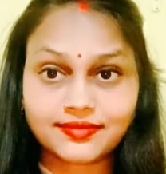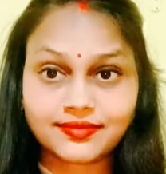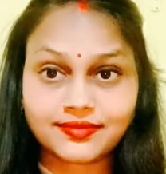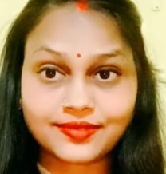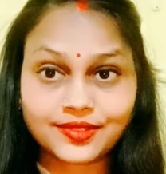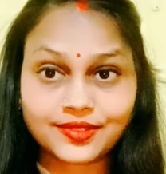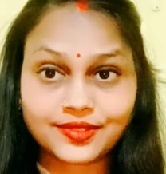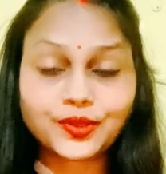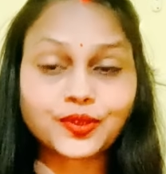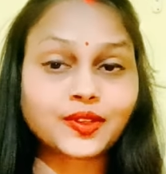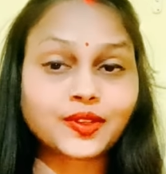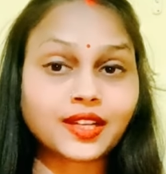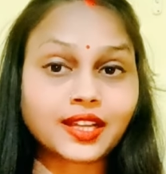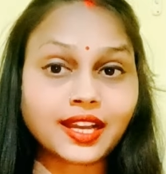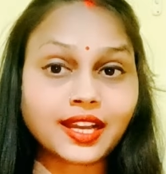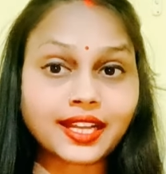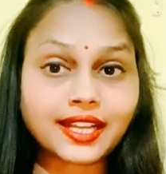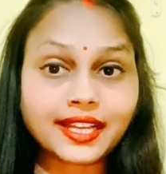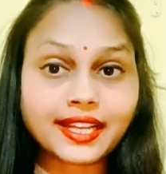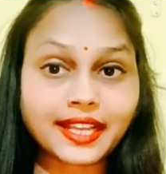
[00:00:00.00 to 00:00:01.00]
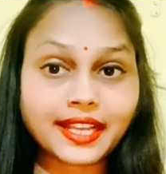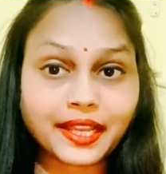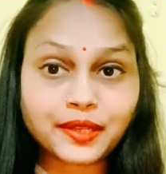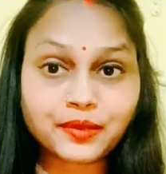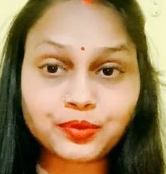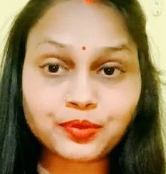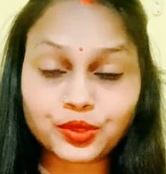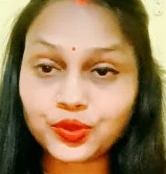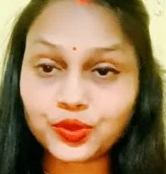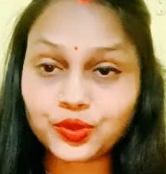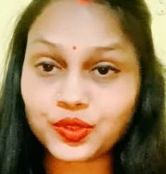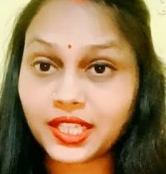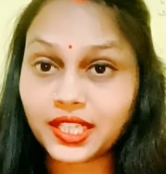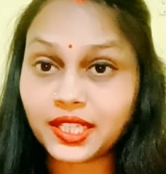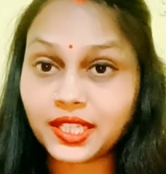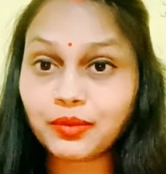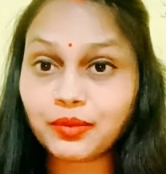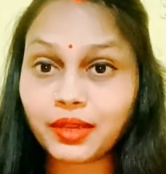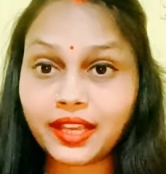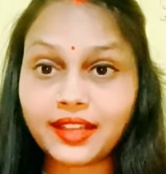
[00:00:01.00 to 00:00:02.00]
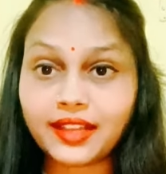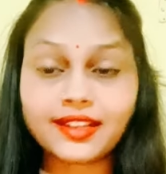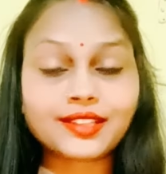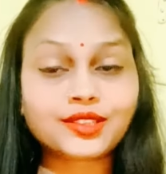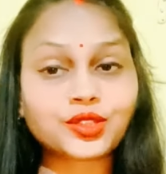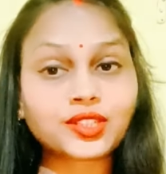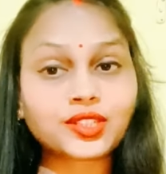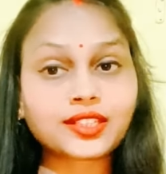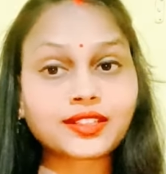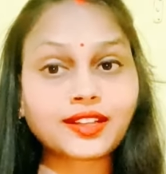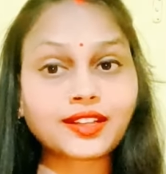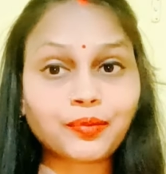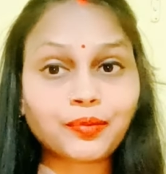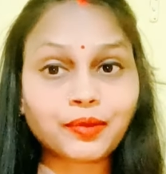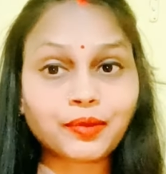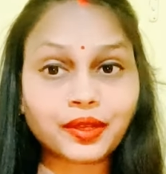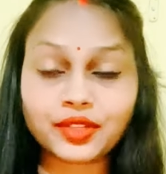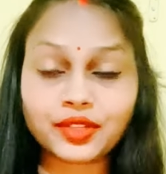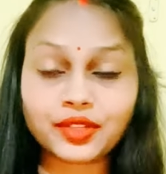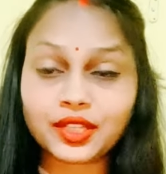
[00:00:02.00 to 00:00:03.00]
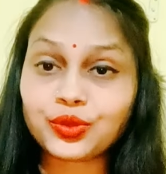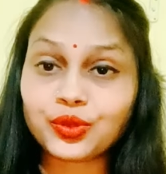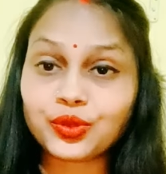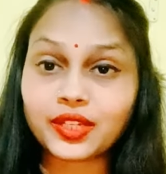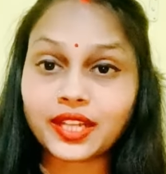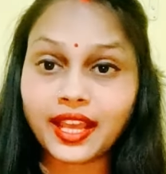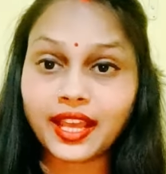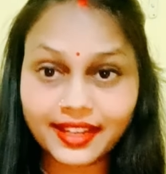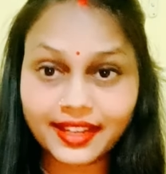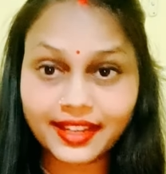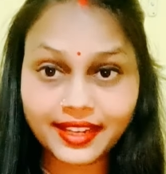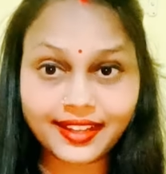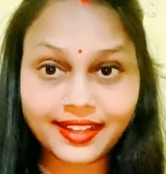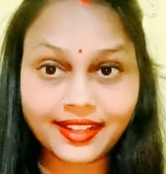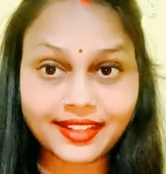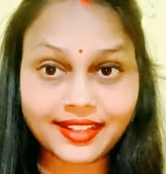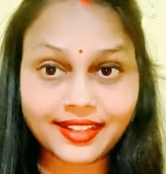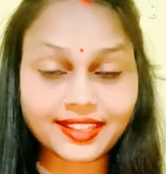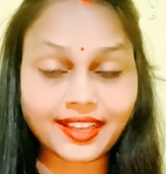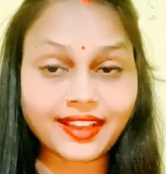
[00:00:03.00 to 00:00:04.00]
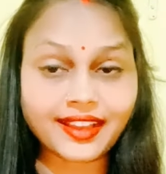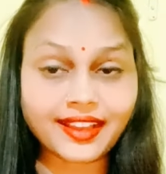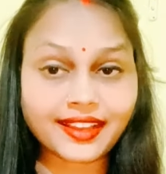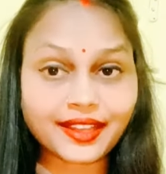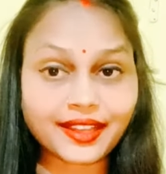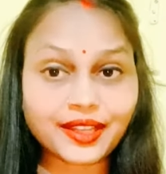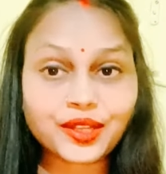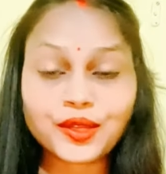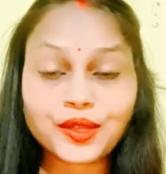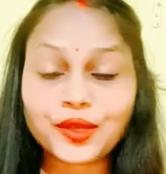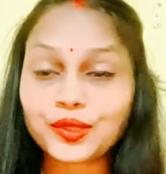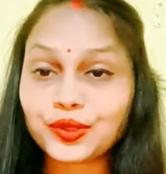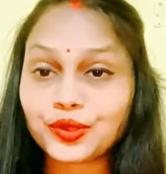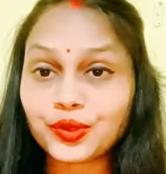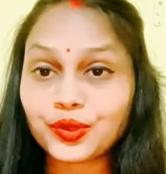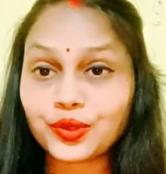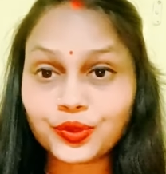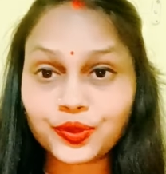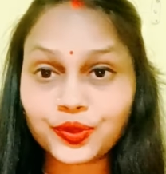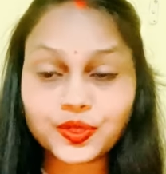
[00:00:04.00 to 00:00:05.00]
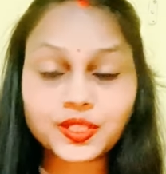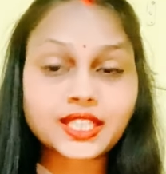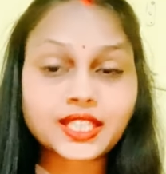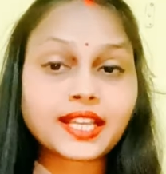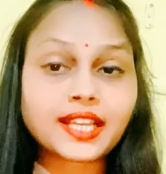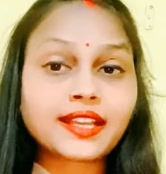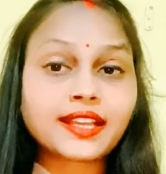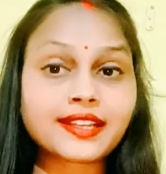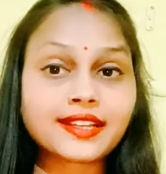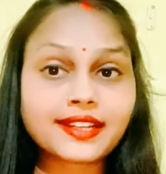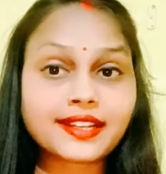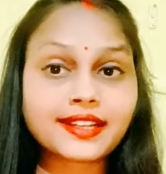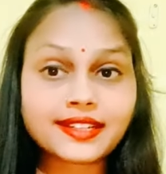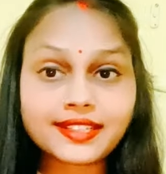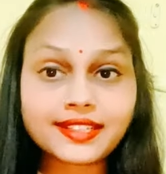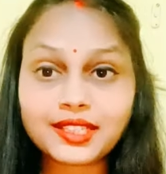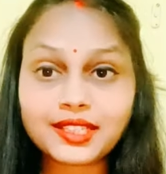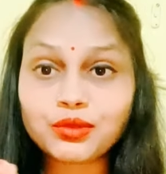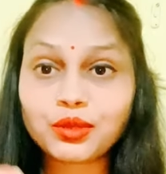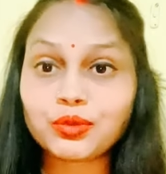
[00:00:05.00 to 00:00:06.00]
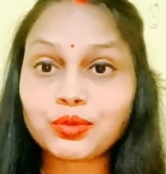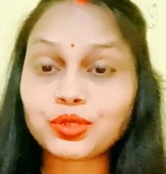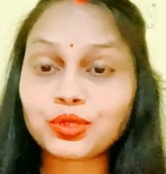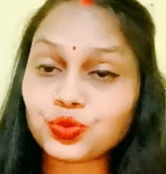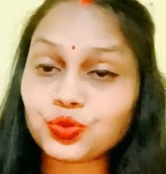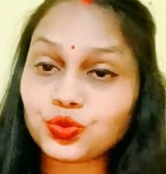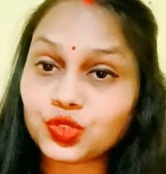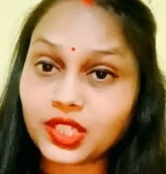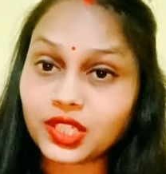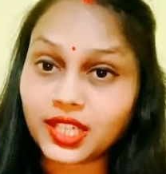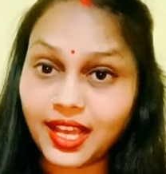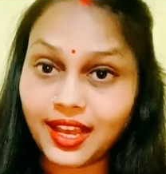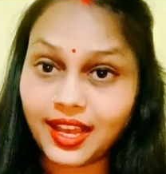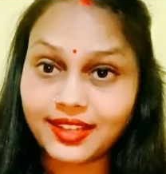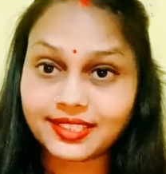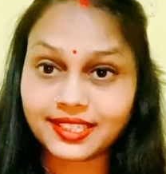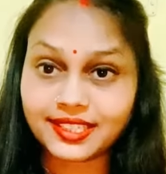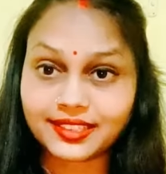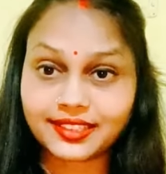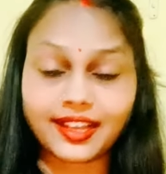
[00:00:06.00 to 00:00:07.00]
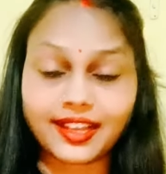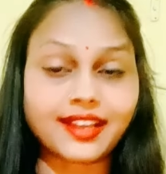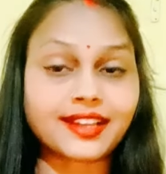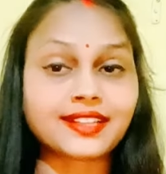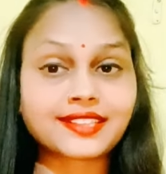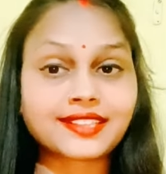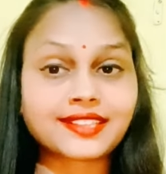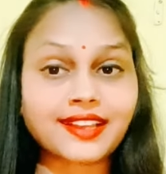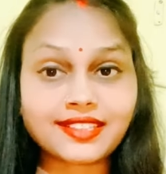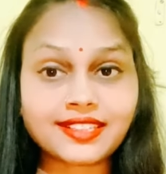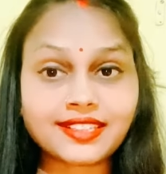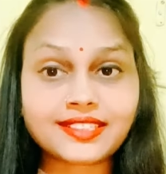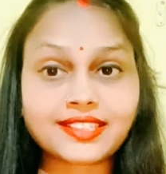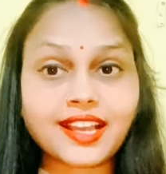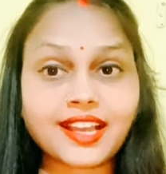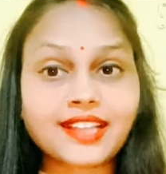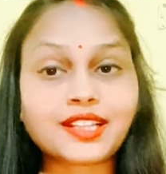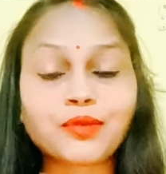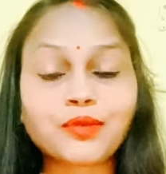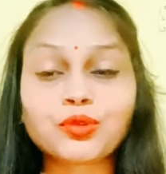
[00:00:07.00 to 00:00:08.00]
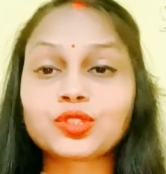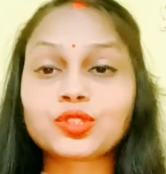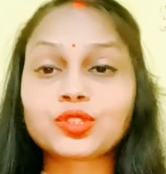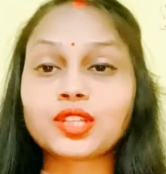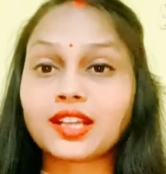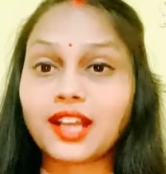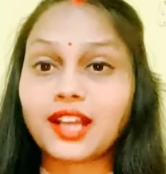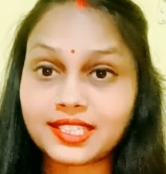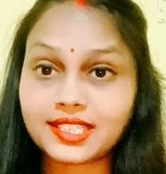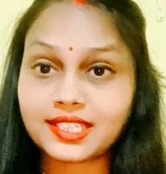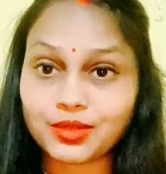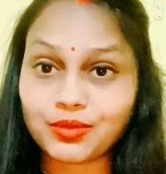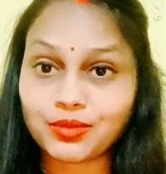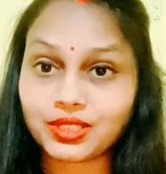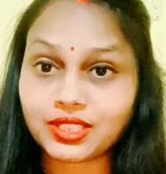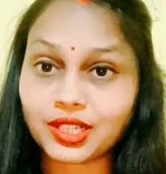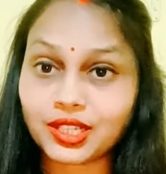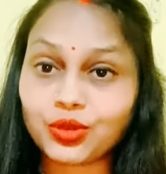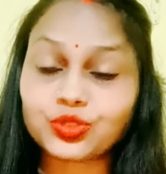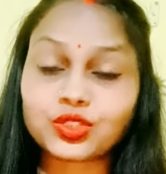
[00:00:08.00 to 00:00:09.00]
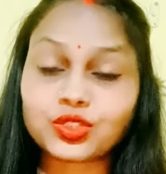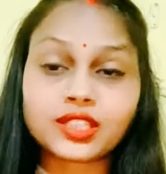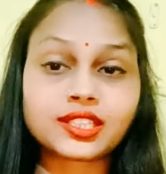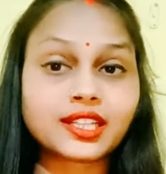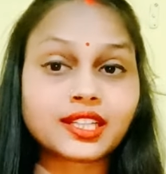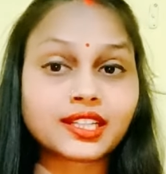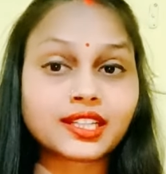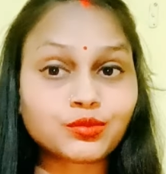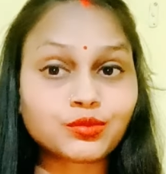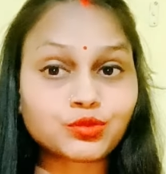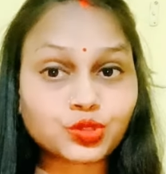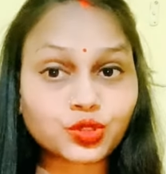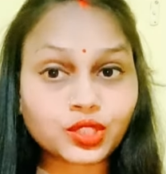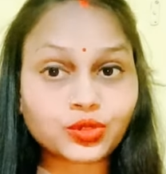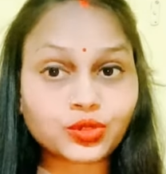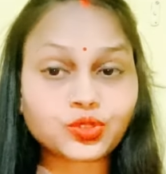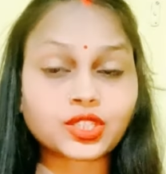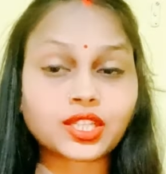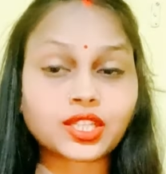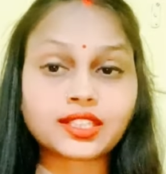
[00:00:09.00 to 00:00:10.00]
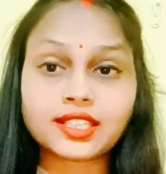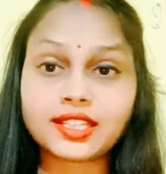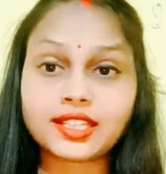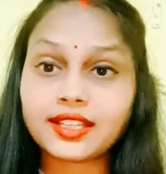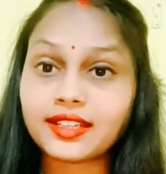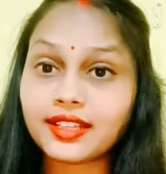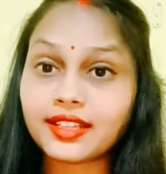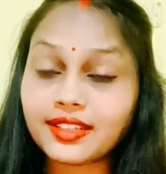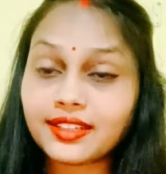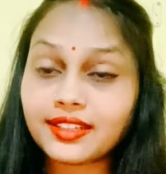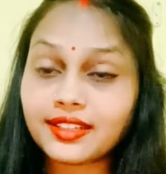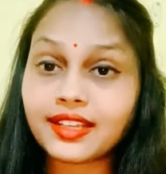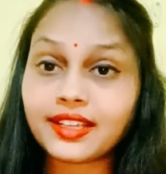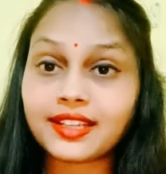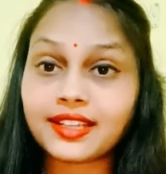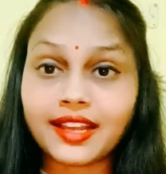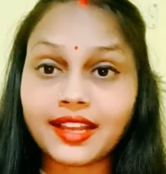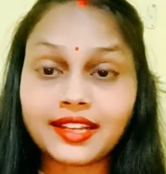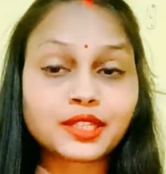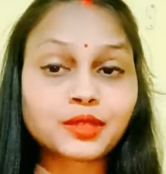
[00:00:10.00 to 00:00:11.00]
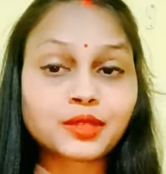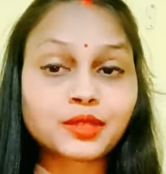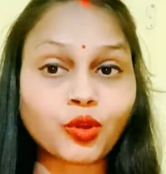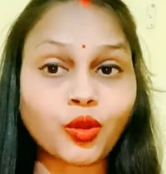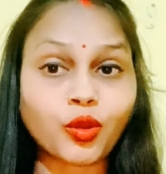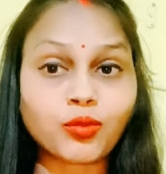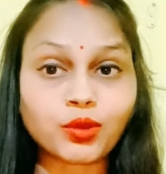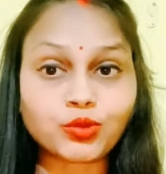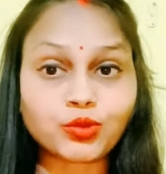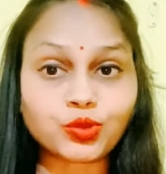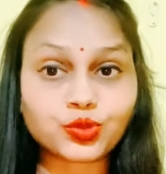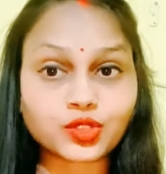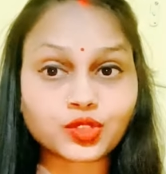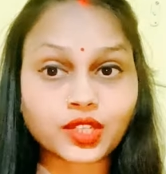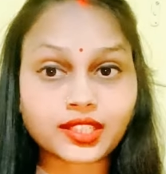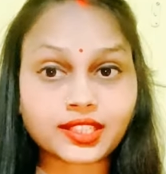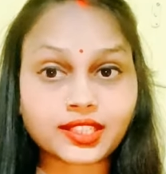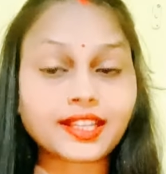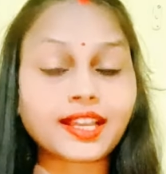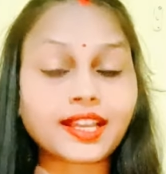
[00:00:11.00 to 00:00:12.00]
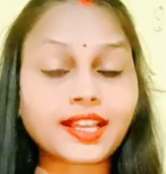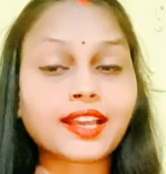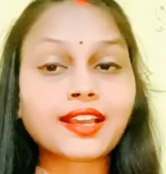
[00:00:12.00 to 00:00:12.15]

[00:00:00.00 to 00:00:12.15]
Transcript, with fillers: तो अगर एक पुरुष तीन महीने तक अपने वीर्य को नहीं निकालता है तो उसके किडनी में भी सूजन आ सकता है साथ ही साथ आपको थकान की समस्या हो सकती है कमजोरी हो सकती है नींद नहीं आने की प्रॉब्लम हो सकती है